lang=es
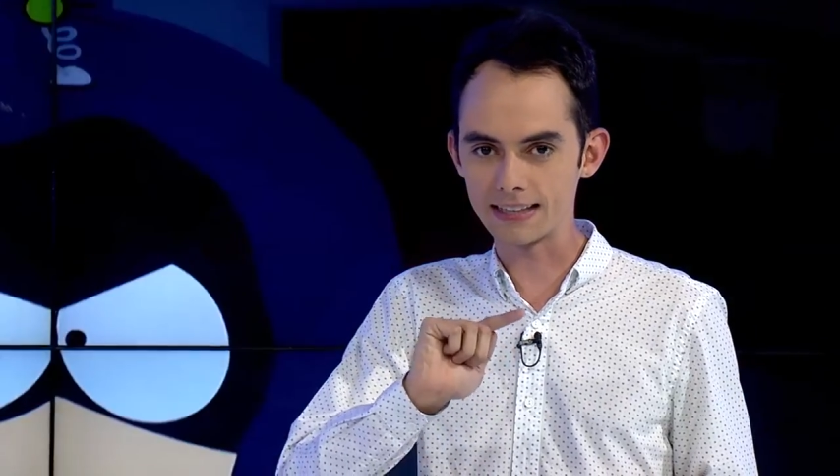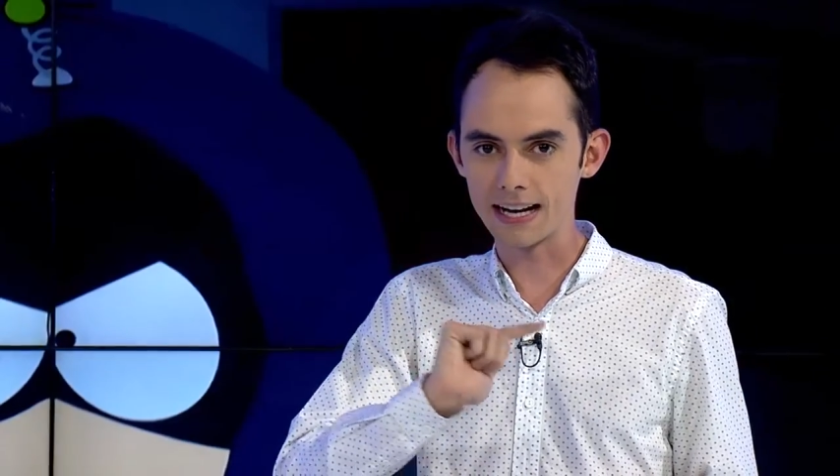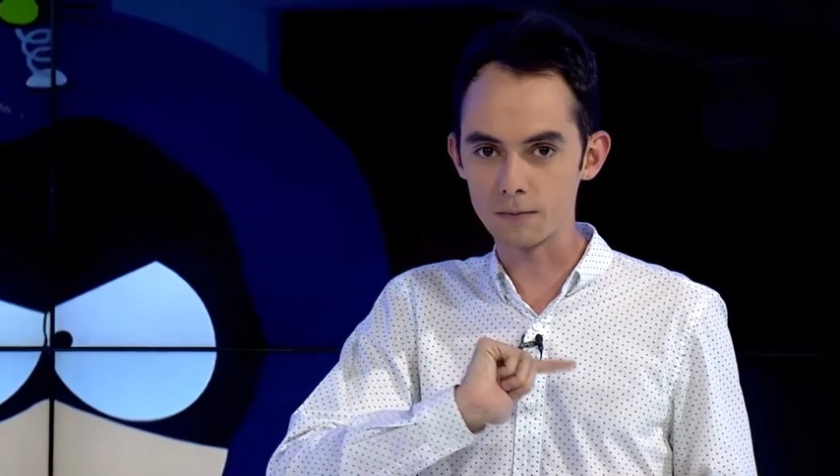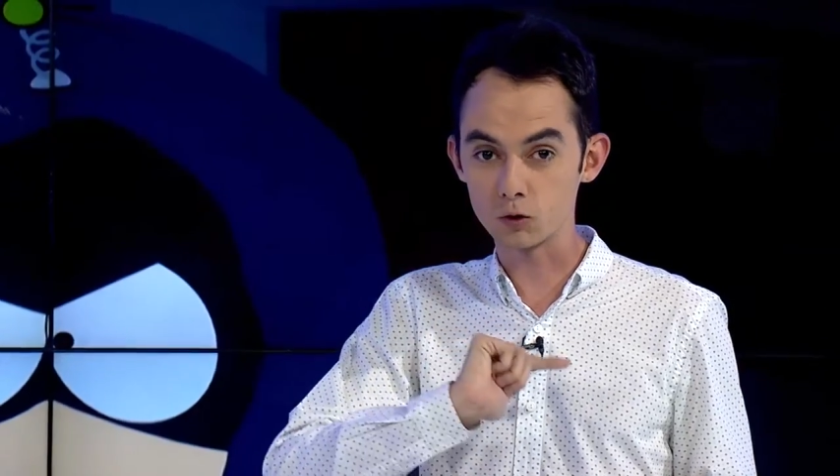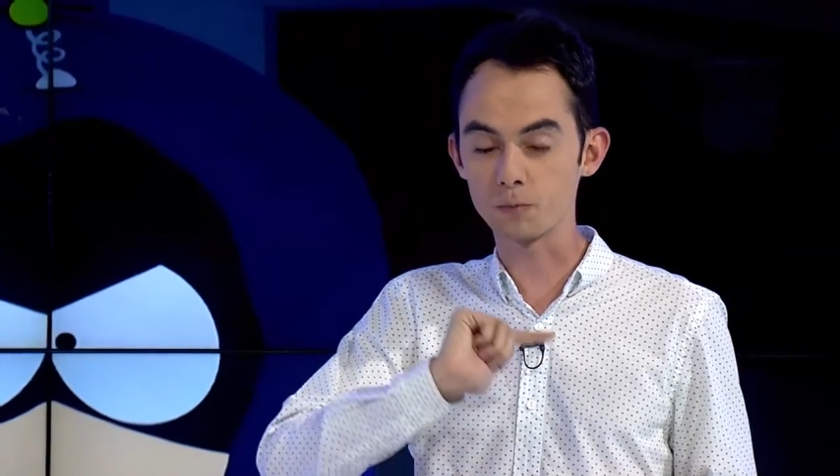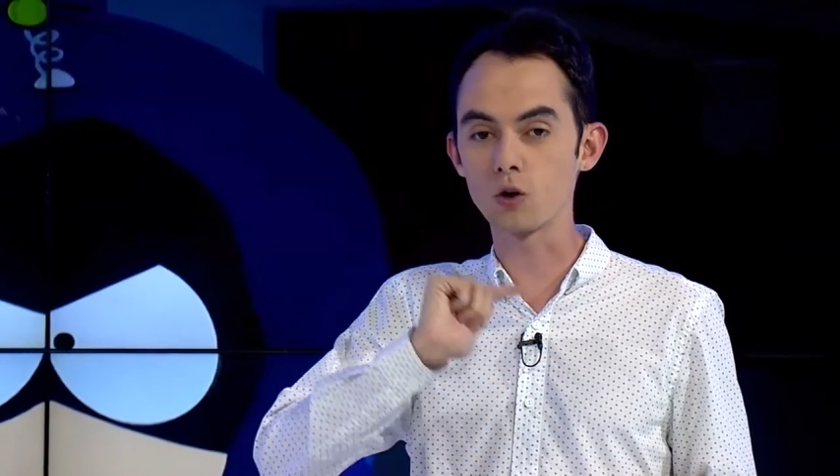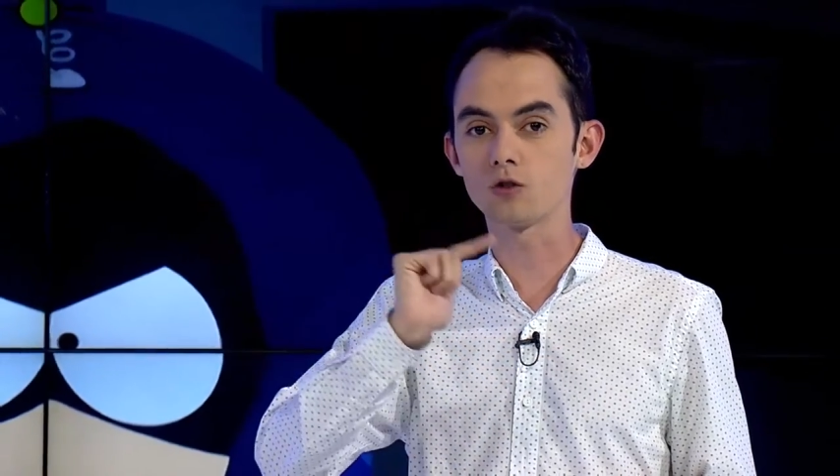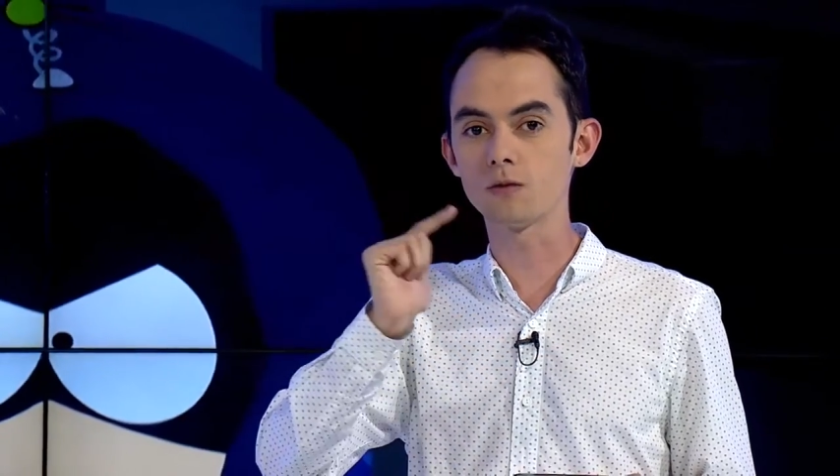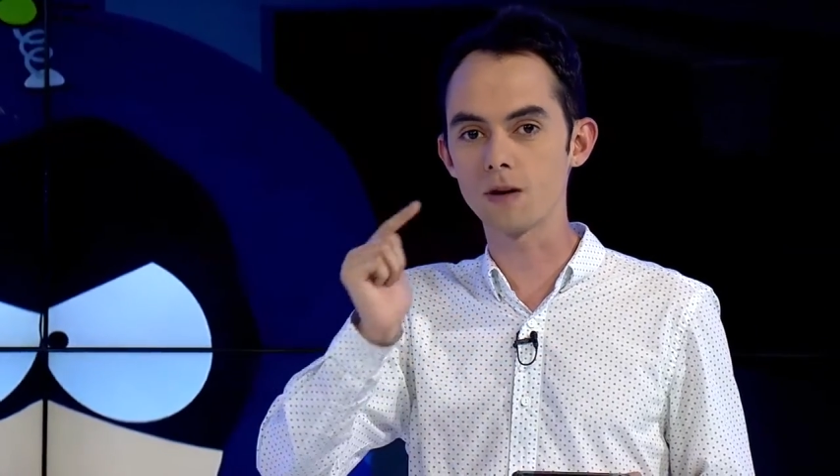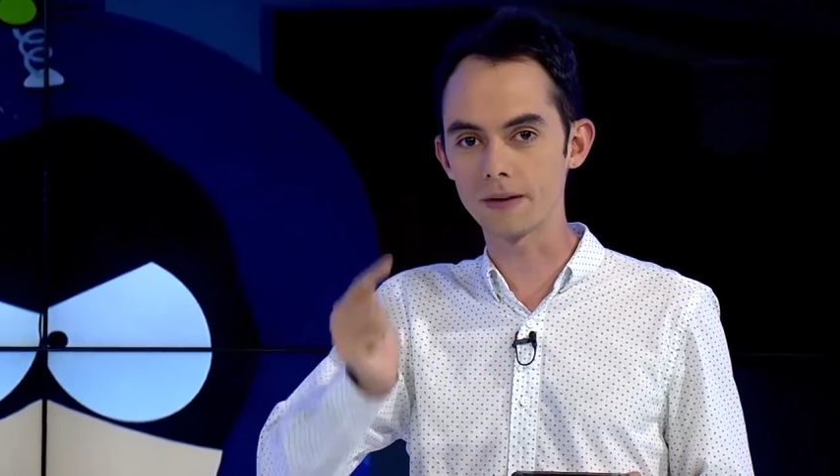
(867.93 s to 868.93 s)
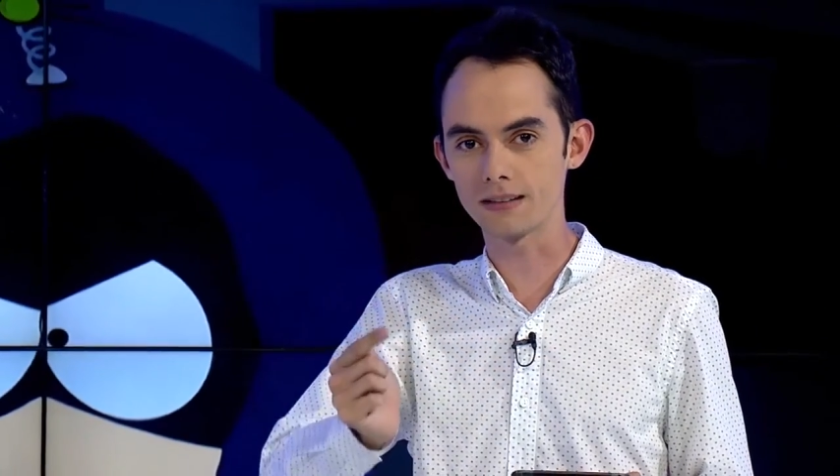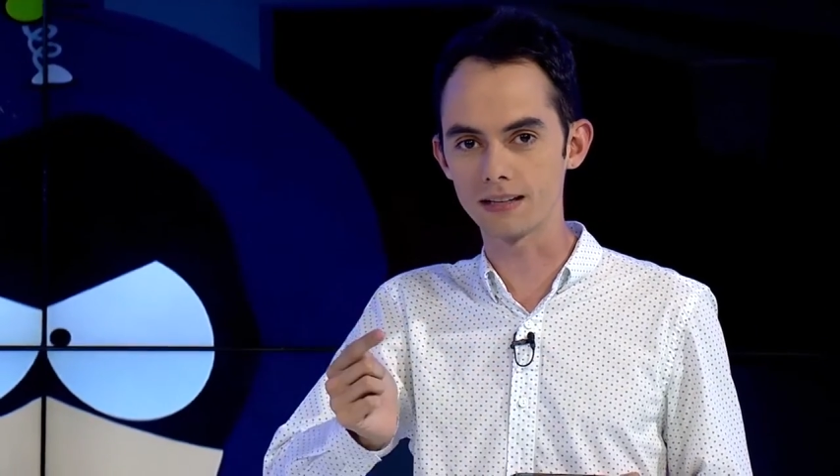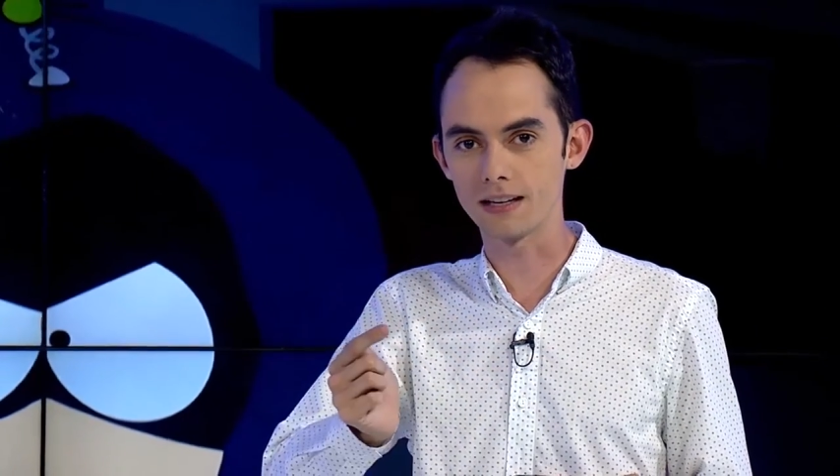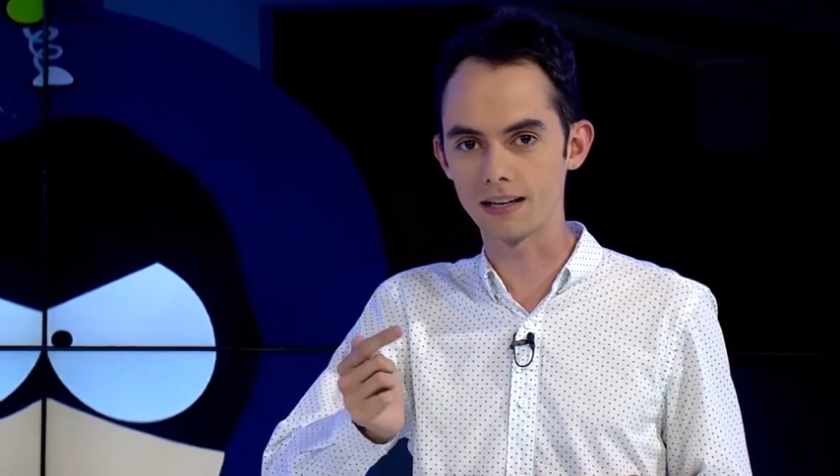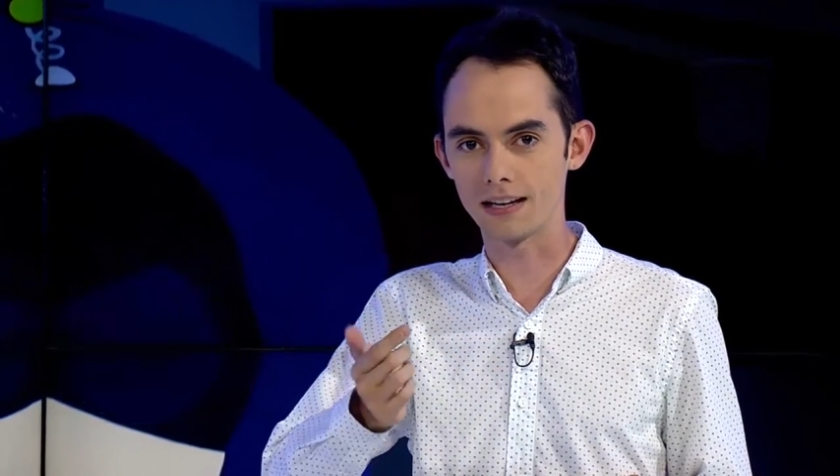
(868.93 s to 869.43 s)
tengamos
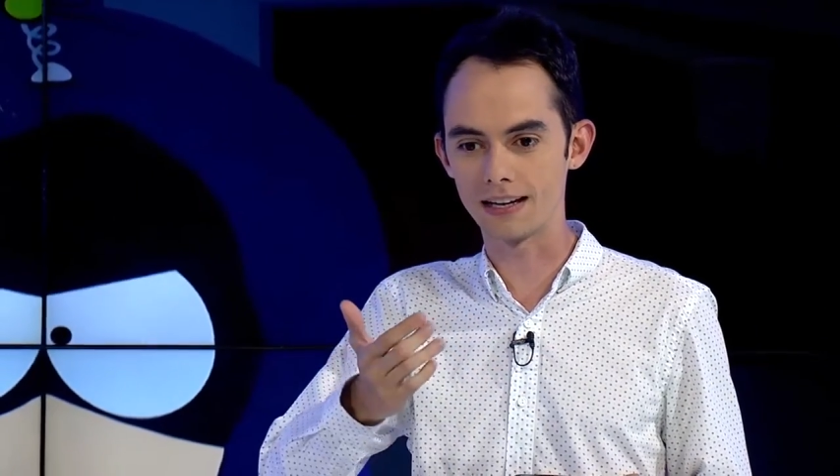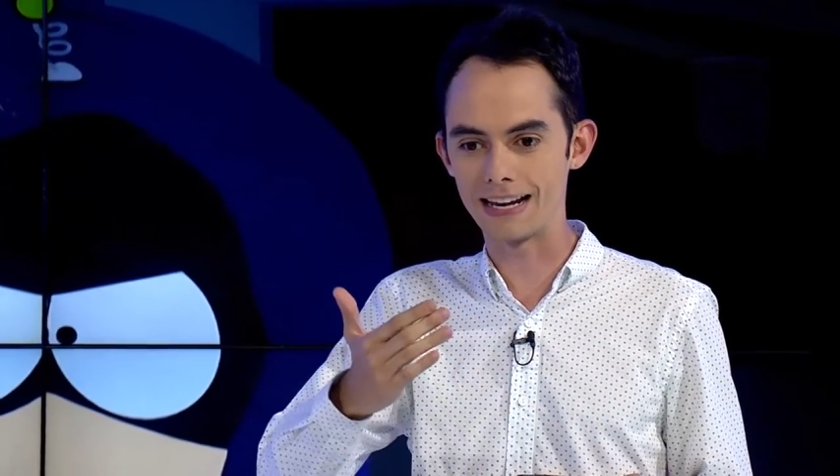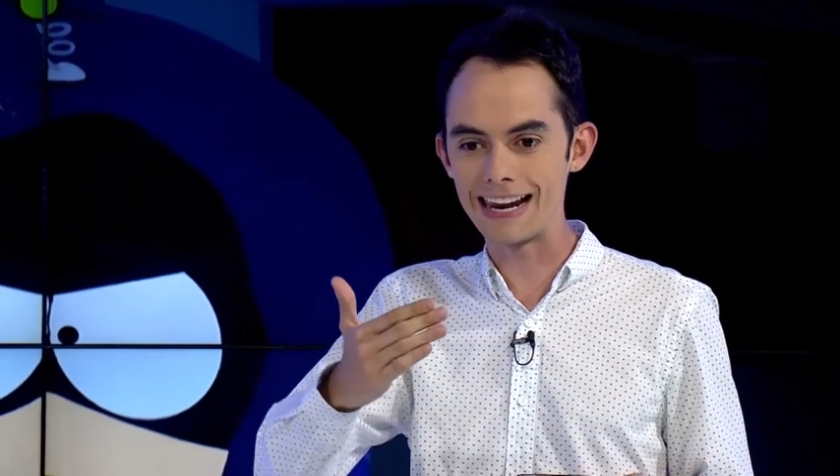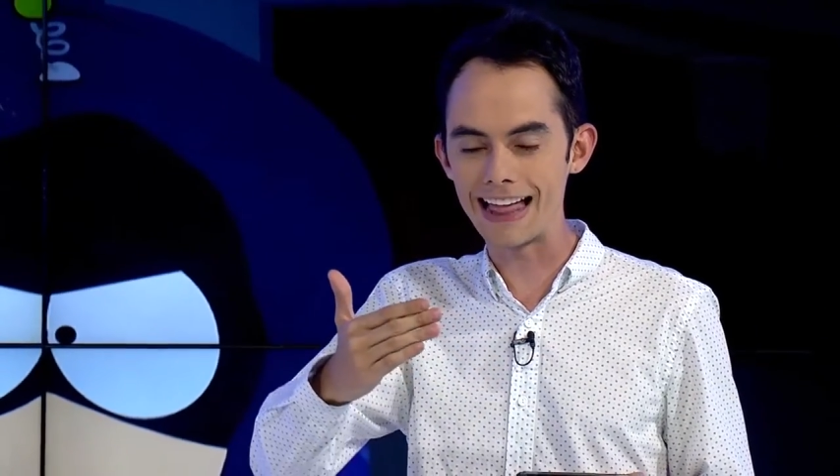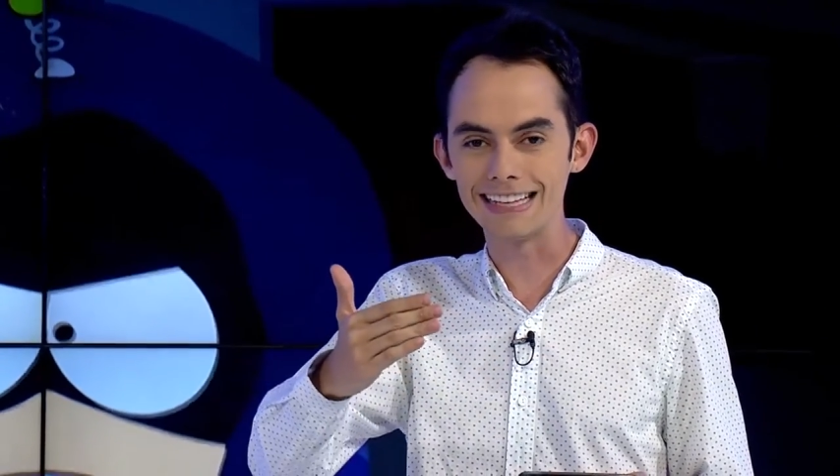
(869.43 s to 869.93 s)
próximamente eh, la